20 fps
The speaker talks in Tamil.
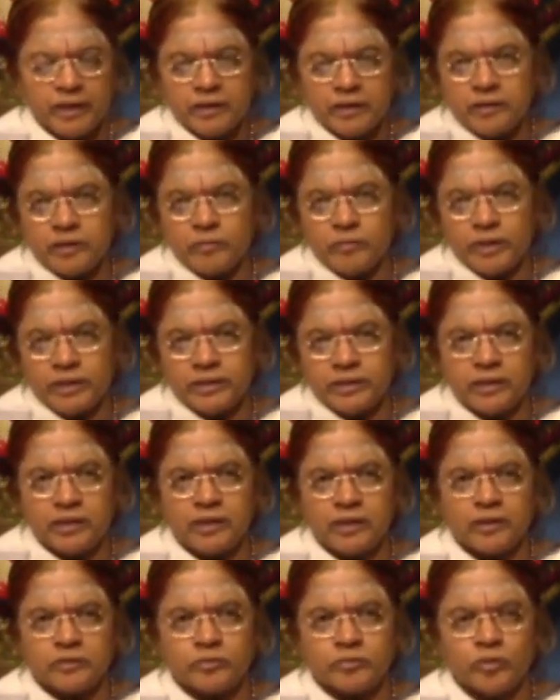இந்த
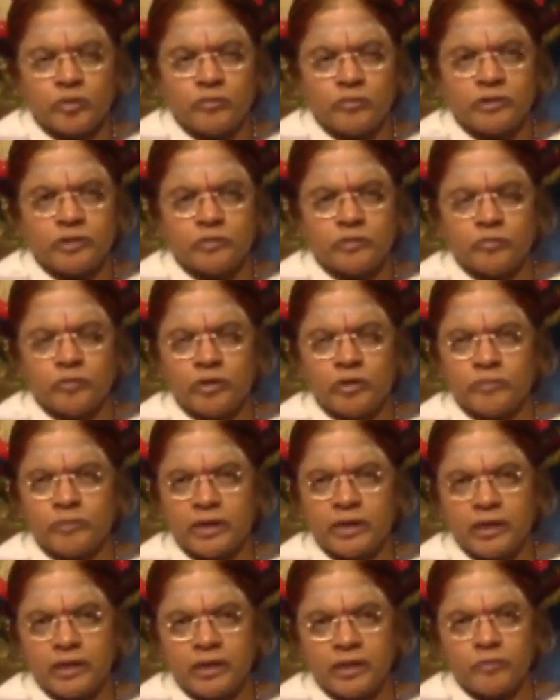மந்திரங்களை சொல்வதன்
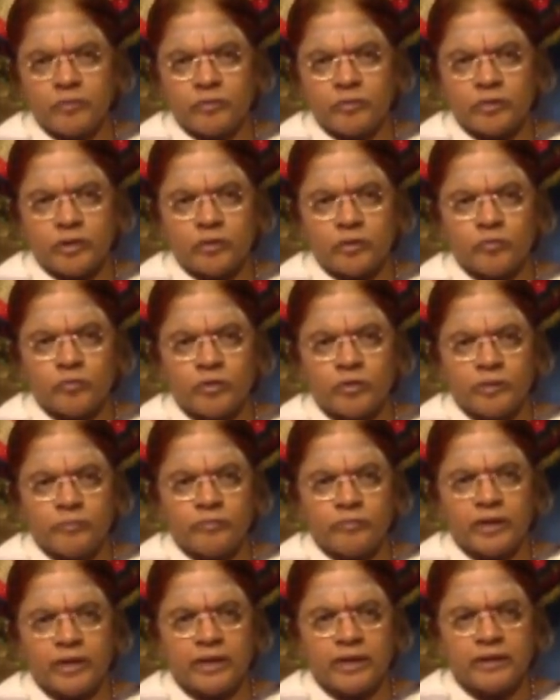மூலமாக நம்மளுடைய
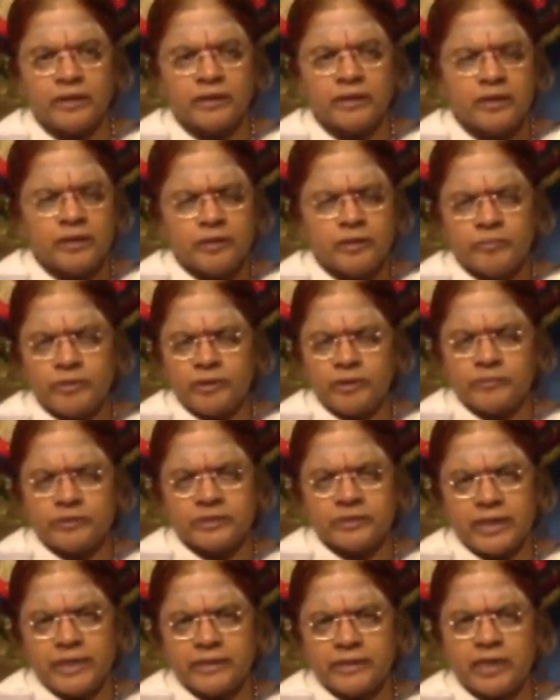உடம்புல இப்போ நம்ம
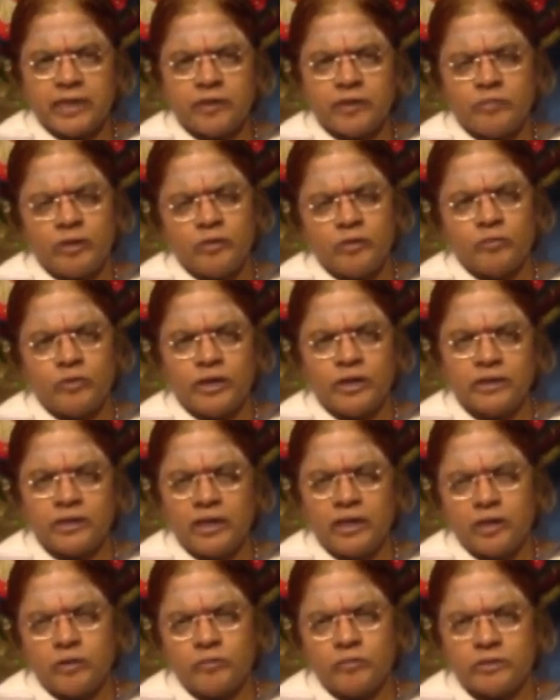சாதாரணமாக
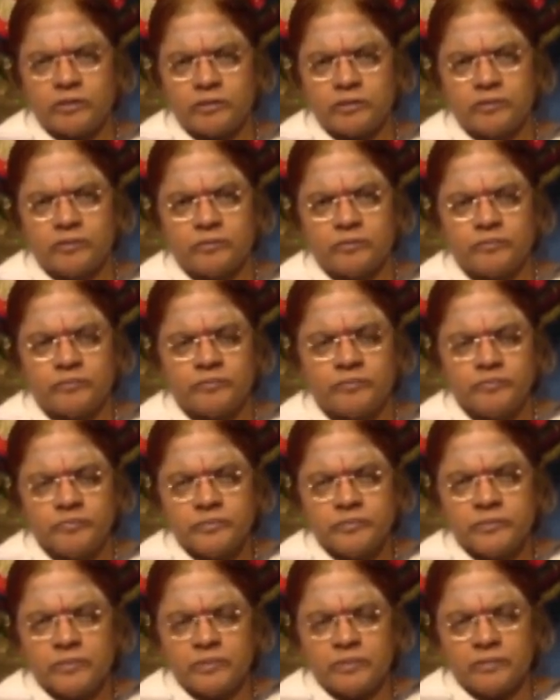உலகில் ஒரு
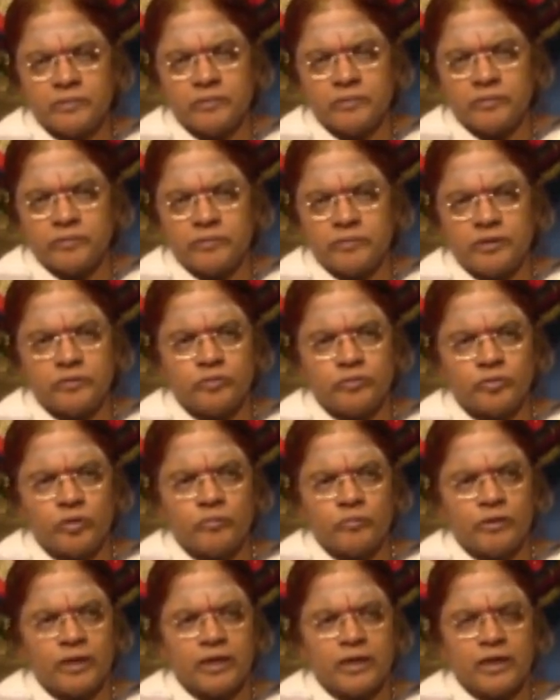இது
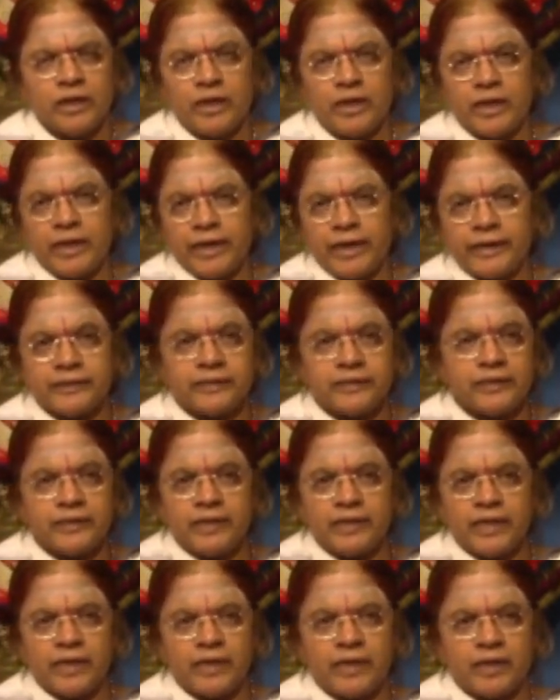சொல்லுவாங்க
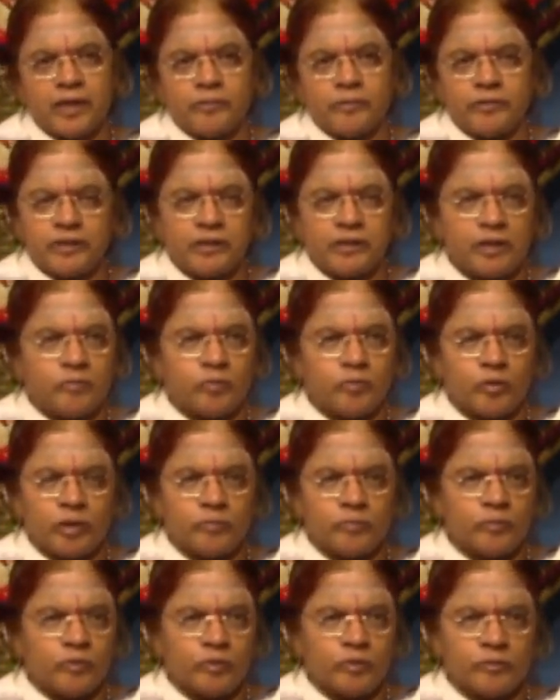அட்ரினல் அப்படின்னு நம்ம
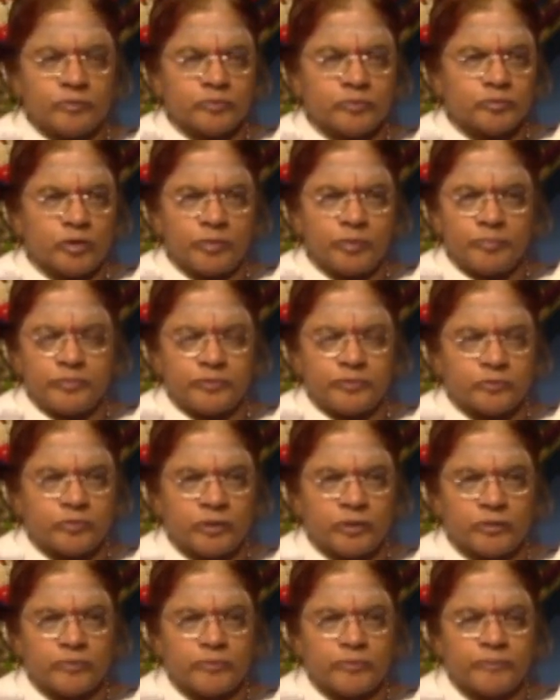உடம்புக்குள்ள ஒரு சுரப்பி
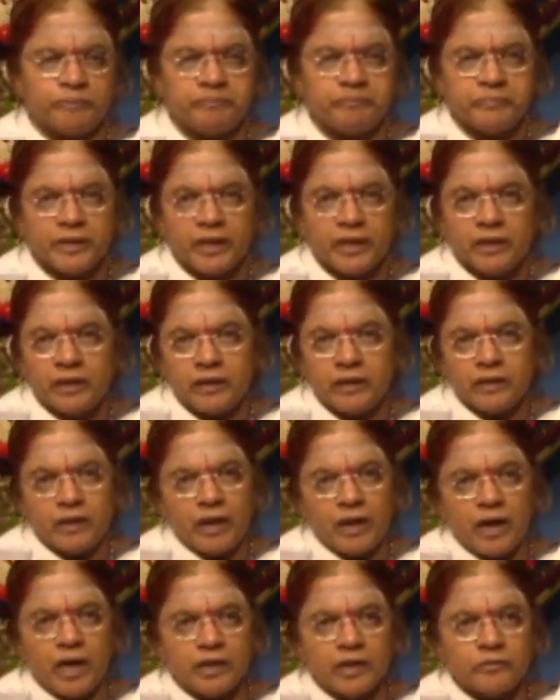சுரக்கும்
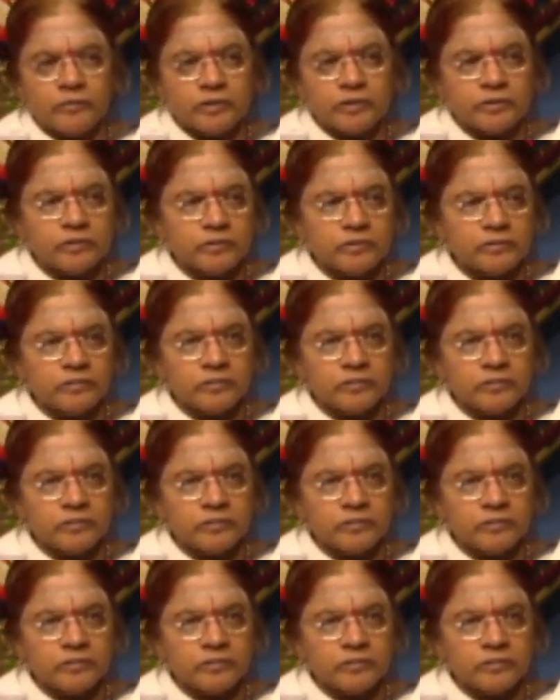நாய் வந்து